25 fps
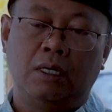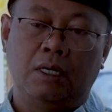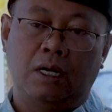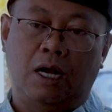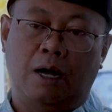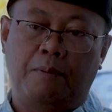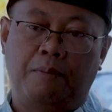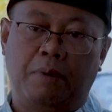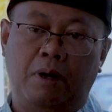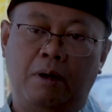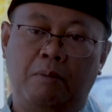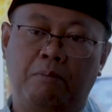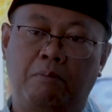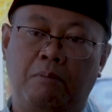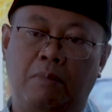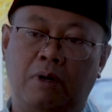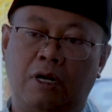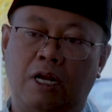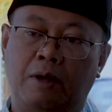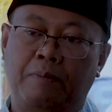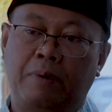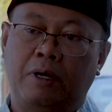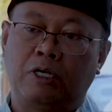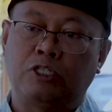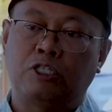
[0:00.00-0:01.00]
apa
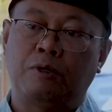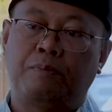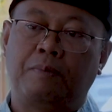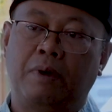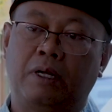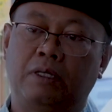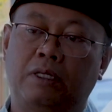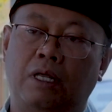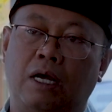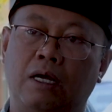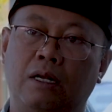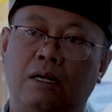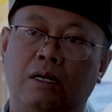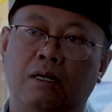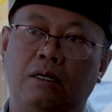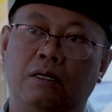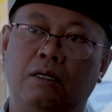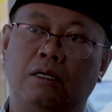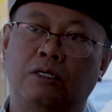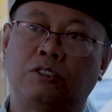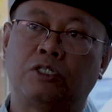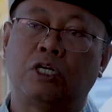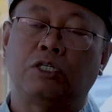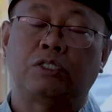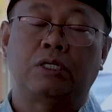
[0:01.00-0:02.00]
mendapat kesempatan
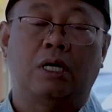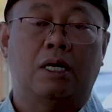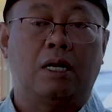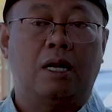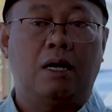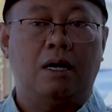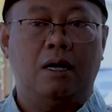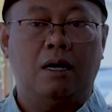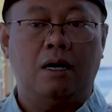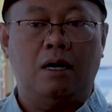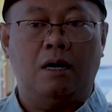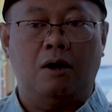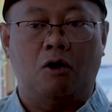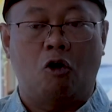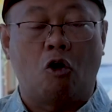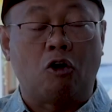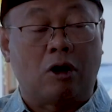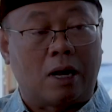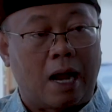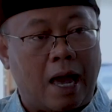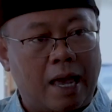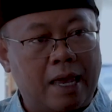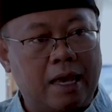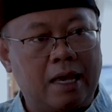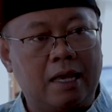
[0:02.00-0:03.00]
secara
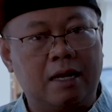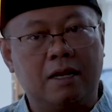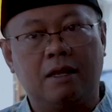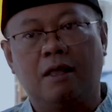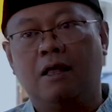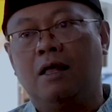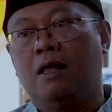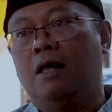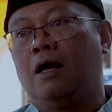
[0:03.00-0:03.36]
online